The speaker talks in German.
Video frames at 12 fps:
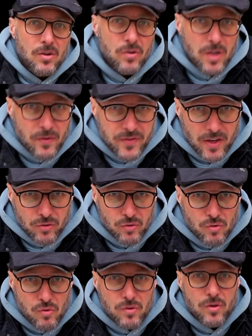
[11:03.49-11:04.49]
oder aufs
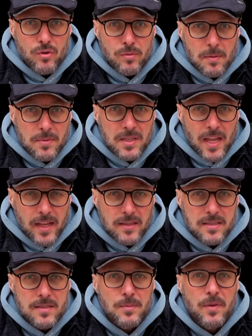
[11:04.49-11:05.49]
Auto gucken, über mich denken,
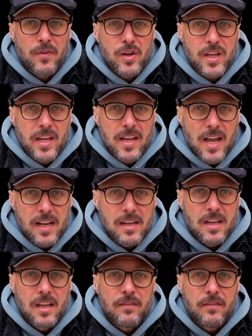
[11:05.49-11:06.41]
das ist mir völlig egal.